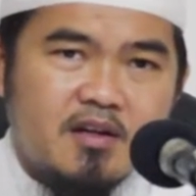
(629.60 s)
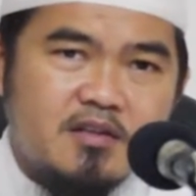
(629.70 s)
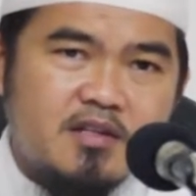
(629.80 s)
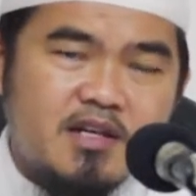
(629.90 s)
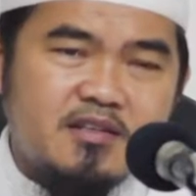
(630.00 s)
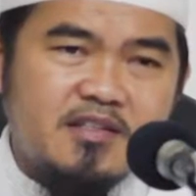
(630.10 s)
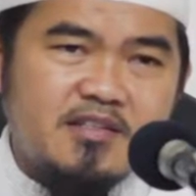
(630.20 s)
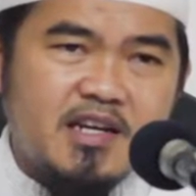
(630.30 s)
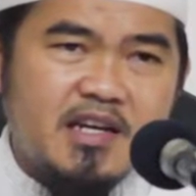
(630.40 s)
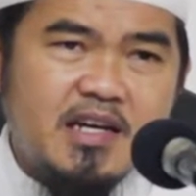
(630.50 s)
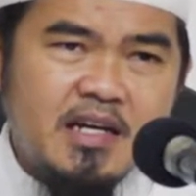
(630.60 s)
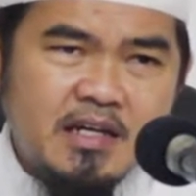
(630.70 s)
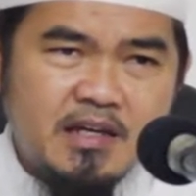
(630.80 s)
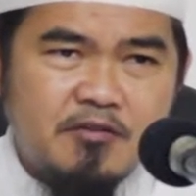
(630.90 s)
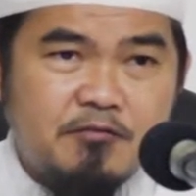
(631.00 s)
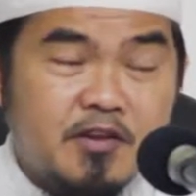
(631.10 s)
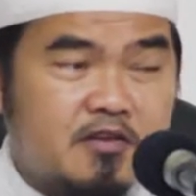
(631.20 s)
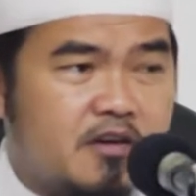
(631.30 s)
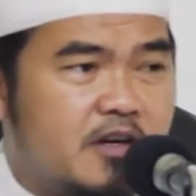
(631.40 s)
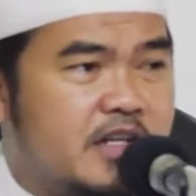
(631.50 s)
dan secara
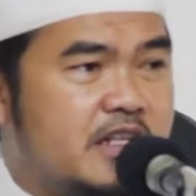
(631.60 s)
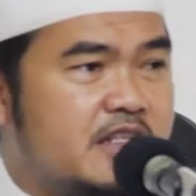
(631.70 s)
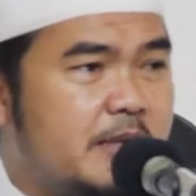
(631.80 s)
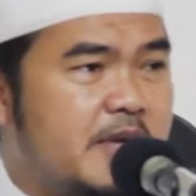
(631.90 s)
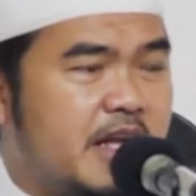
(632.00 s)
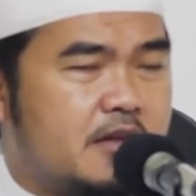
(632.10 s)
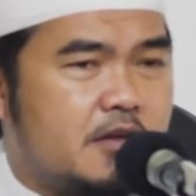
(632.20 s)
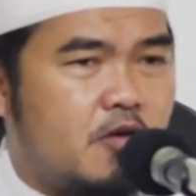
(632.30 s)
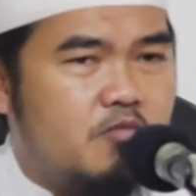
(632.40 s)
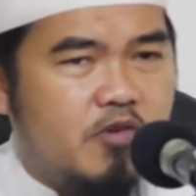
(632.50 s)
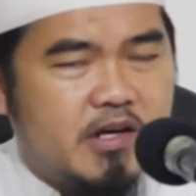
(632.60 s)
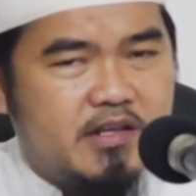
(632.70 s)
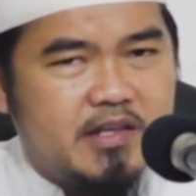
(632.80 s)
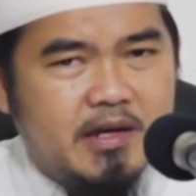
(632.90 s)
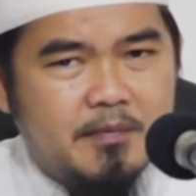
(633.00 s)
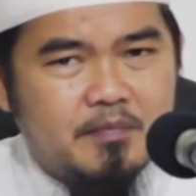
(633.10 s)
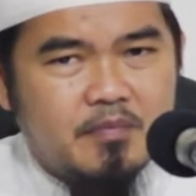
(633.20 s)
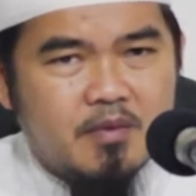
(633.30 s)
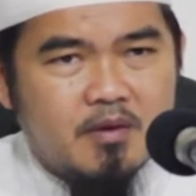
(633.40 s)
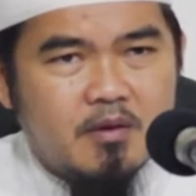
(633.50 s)
fitrah dan tabiat kaum wanita
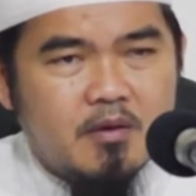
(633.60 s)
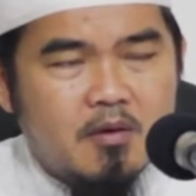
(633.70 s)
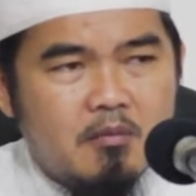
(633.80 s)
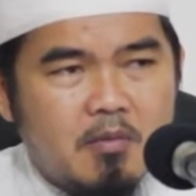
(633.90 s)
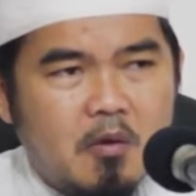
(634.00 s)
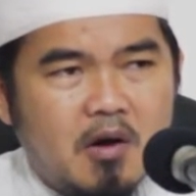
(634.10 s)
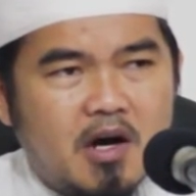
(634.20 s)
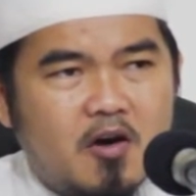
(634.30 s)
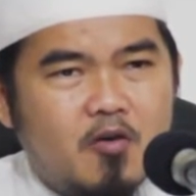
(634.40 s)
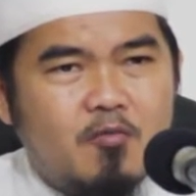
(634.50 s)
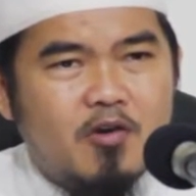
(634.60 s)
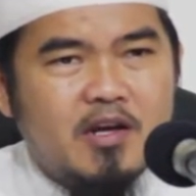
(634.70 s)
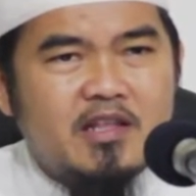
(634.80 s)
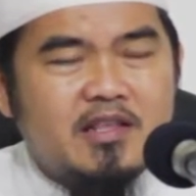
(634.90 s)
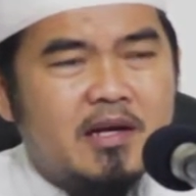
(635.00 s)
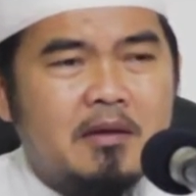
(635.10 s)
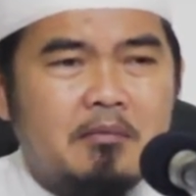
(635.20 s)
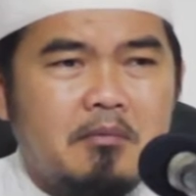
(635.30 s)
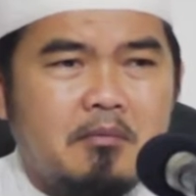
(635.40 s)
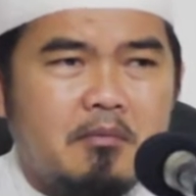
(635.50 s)
bahwa kaum
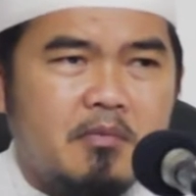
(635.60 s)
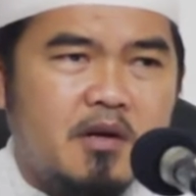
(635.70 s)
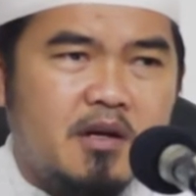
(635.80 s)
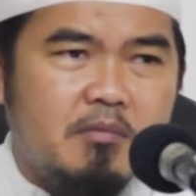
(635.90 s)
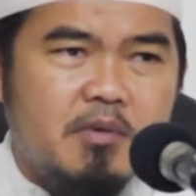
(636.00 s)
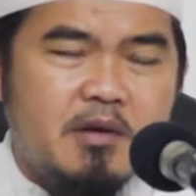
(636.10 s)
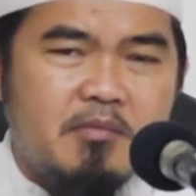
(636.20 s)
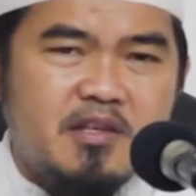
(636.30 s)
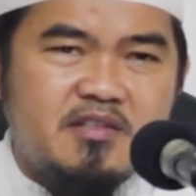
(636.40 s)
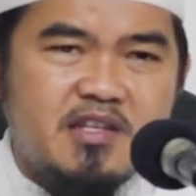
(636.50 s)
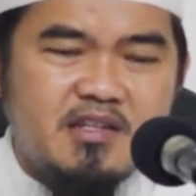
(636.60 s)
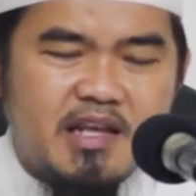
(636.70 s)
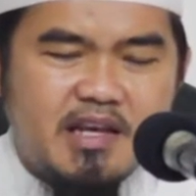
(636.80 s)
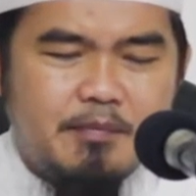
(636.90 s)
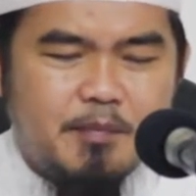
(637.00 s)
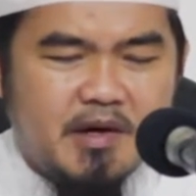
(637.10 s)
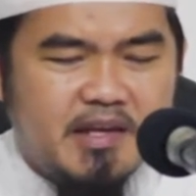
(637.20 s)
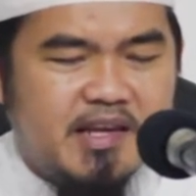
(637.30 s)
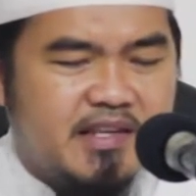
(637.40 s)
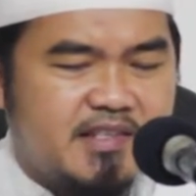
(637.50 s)
wanita lebih mencintai
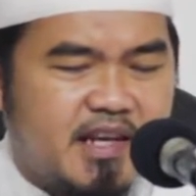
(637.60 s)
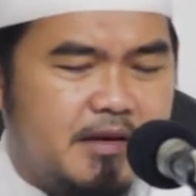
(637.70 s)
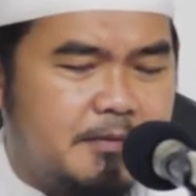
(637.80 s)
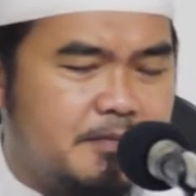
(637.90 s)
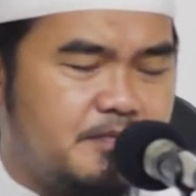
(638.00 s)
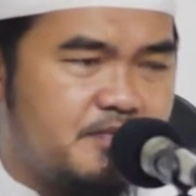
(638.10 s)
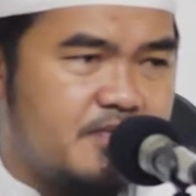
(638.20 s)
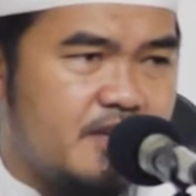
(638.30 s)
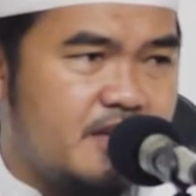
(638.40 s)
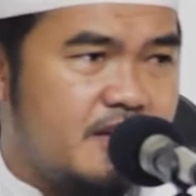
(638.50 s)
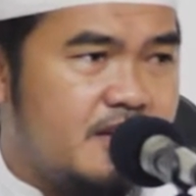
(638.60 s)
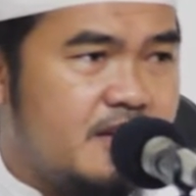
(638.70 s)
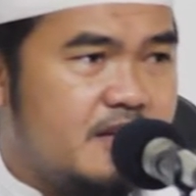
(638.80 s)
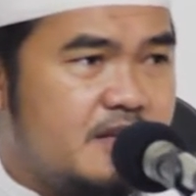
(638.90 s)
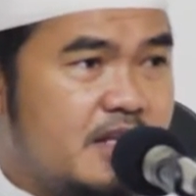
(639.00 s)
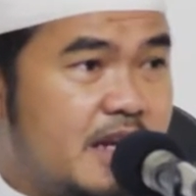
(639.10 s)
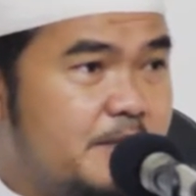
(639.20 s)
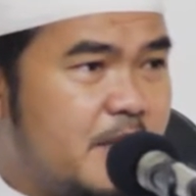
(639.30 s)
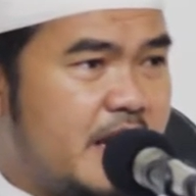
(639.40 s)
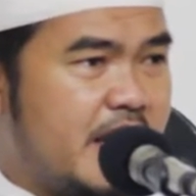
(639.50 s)
perhiasan
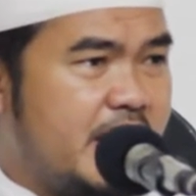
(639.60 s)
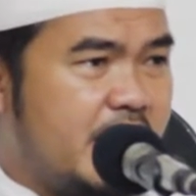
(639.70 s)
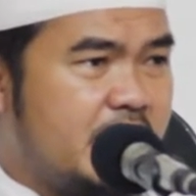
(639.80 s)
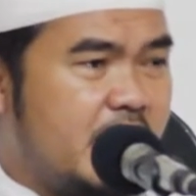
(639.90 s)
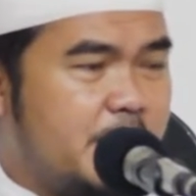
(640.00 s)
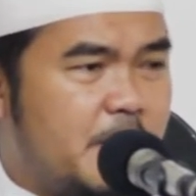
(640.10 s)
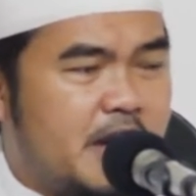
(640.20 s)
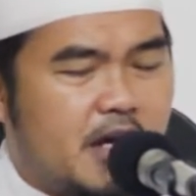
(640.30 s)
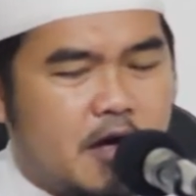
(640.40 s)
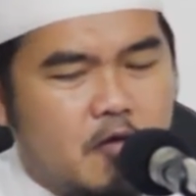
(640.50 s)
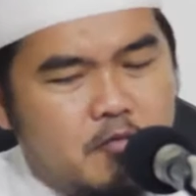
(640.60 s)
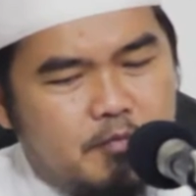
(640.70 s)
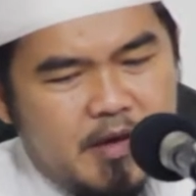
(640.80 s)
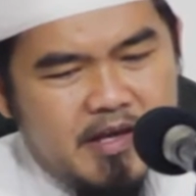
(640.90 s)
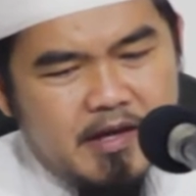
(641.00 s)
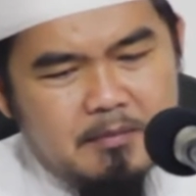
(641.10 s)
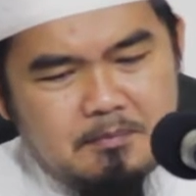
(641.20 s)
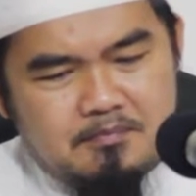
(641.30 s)
dan pakaian daripada kaum pria.